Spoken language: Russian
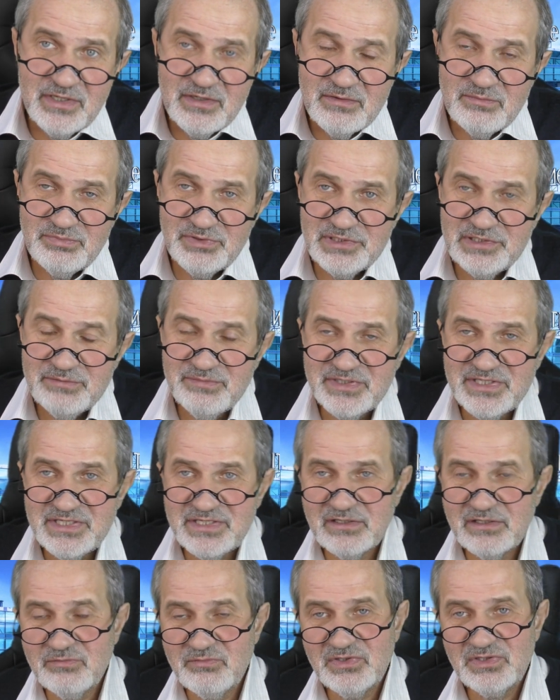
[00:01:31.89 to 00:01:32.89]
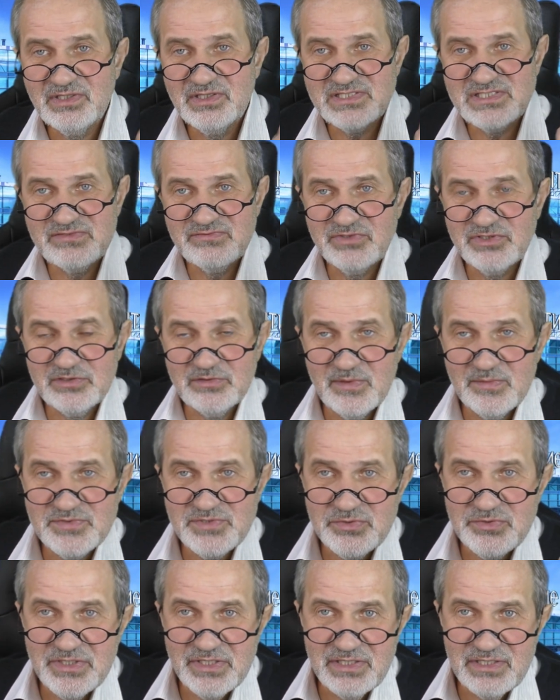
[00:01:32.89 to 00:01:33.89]
Были мои рекомендации в этом
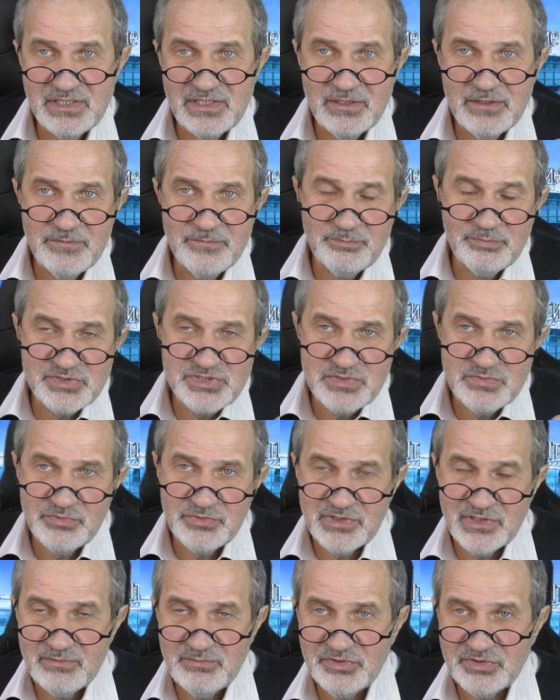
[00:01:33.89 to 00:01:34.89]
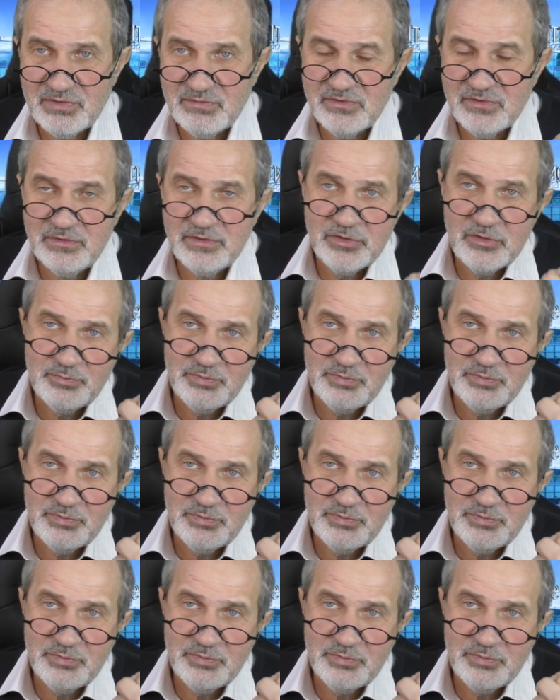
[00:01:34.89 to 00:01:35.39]
обзоре. И почему я об этом говорю?